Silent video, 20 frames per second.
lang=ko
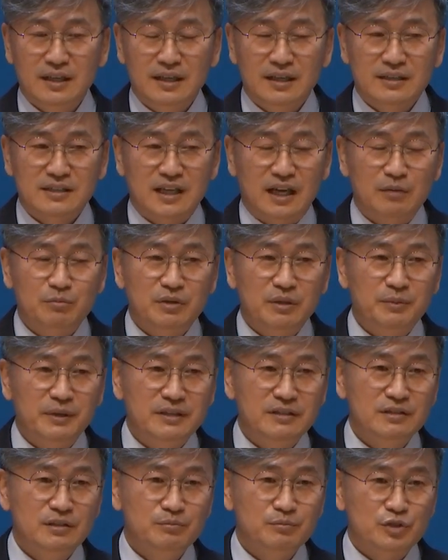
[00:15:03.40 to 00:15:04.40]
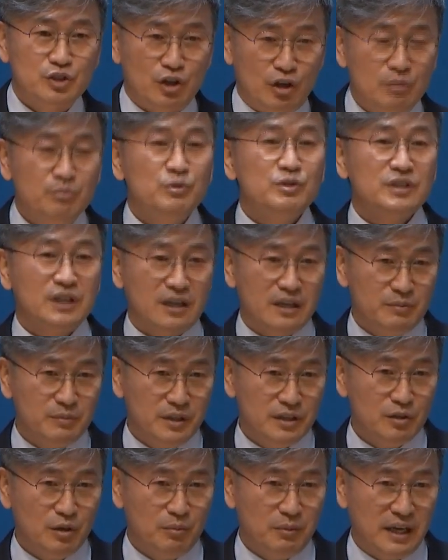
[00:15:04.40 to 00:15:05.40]
4부 예배는 좀 젊은
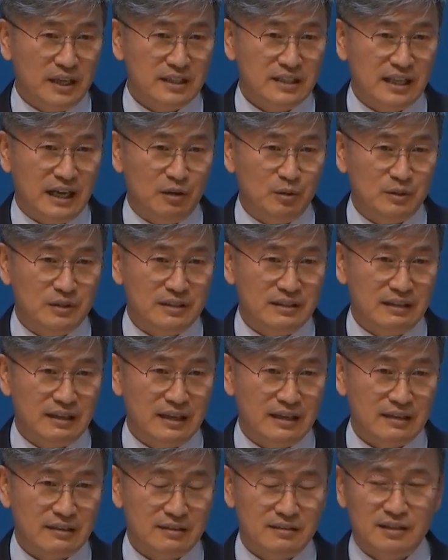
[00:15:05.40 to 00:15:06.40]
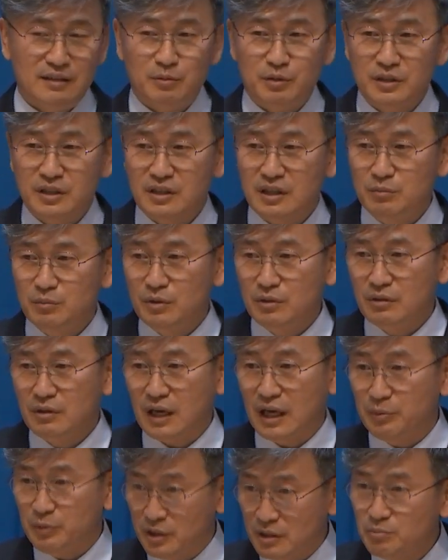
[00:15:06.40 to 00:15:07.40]
사람들이 더 많이 나오는데 그러다 보니까 뭐
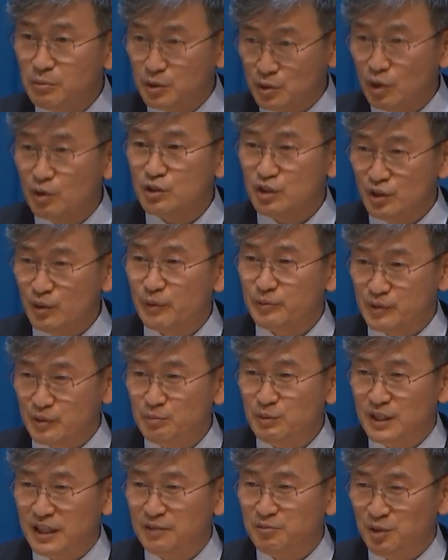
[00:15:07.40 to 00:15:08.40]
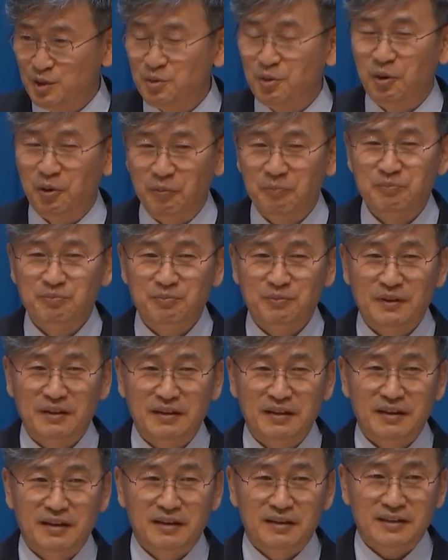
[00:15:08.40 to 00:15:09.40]
가면은 뭐 정신 없습니다. 뛰고
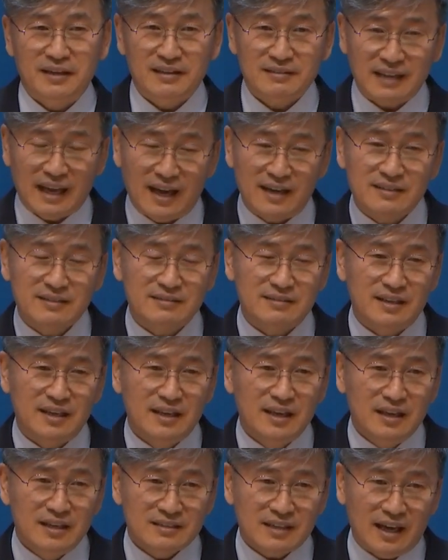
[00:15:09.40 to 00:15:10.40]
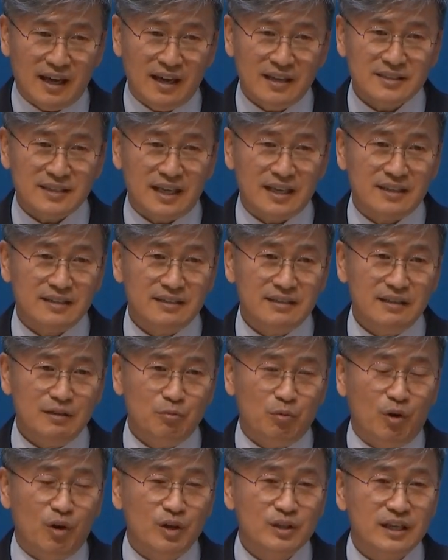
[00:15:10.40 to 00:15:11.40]
이게 다른 다 자기들이
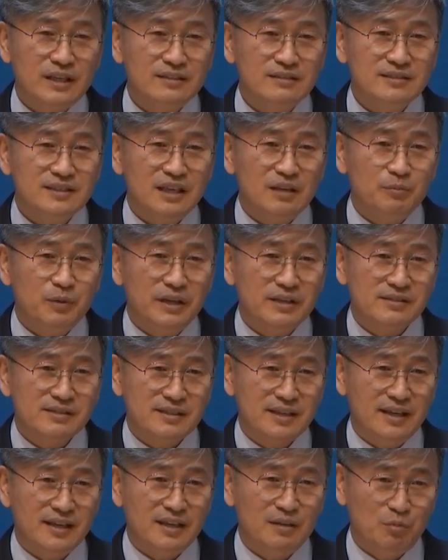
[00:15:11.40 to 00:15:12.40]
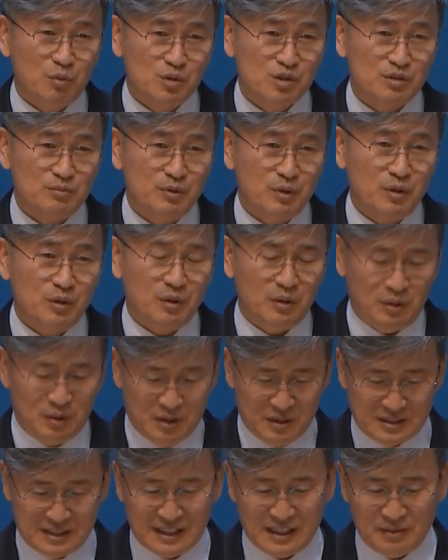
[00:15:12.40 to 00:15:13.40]
원하는 예배 스타일의 모습으로
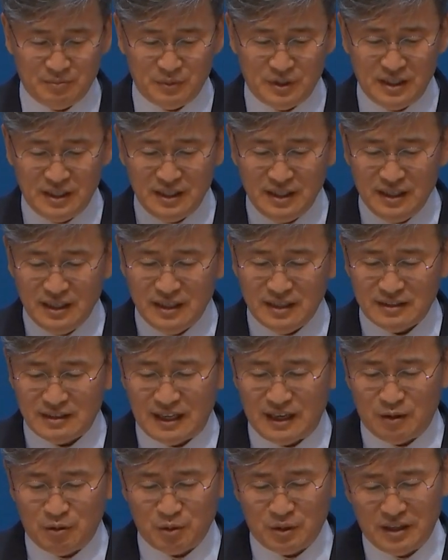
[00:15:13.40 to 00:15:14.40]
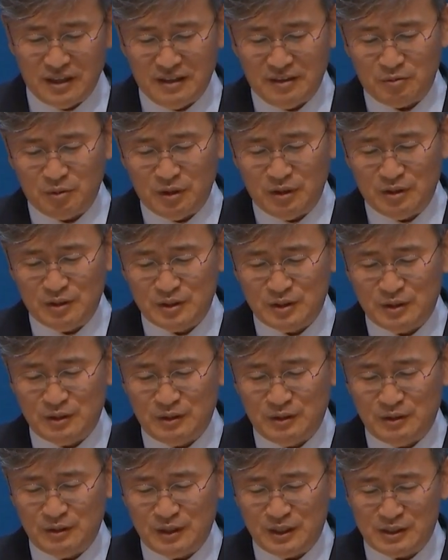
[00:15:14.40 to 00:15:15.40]
사람들이 나오게
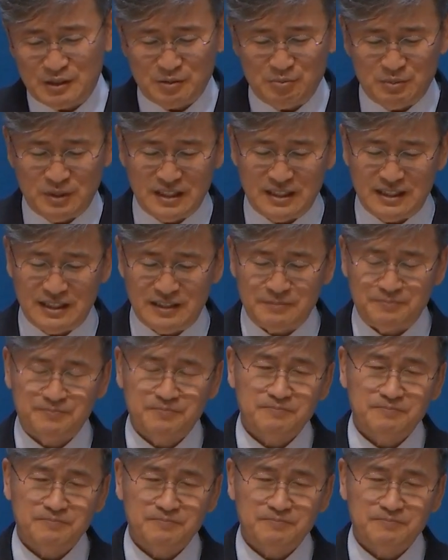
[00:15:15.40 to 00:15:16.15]
되어져 있습니다.